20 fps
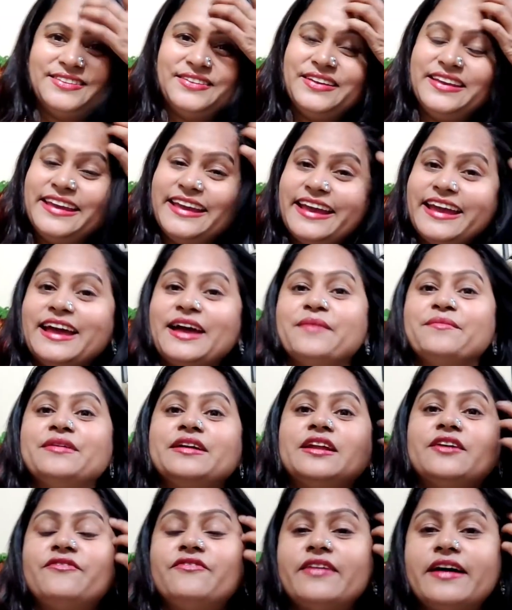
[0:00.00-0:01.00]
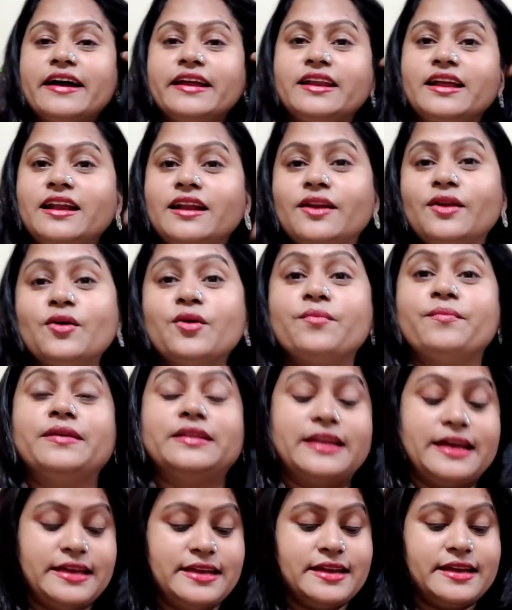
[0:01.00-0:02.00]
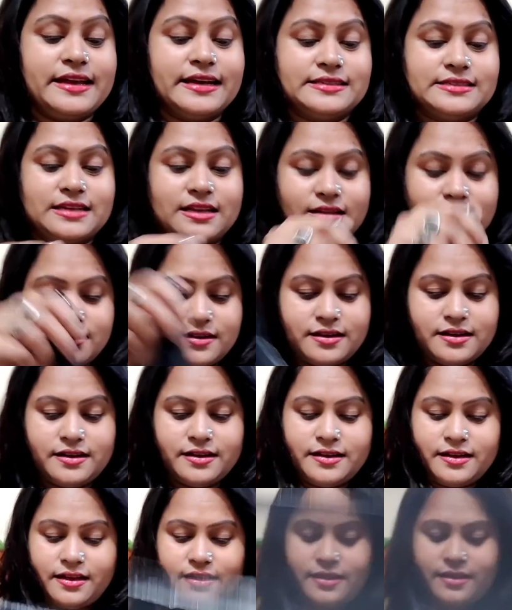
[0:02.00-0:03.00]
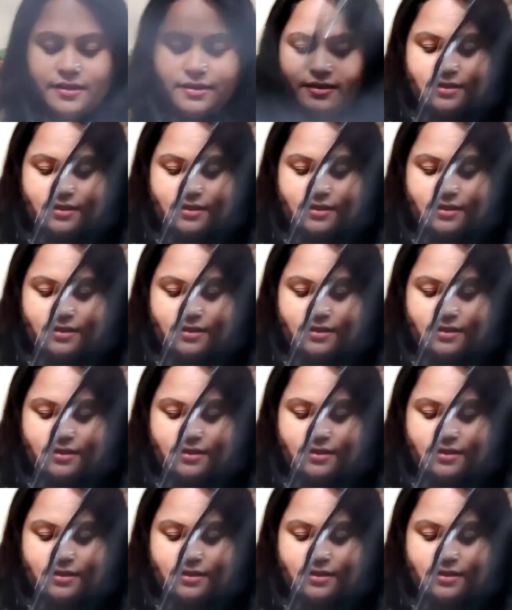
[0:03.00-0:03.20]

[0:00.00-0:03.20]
तो ये है मेरा फाइनल लुक बताइए कैसा लग रहा है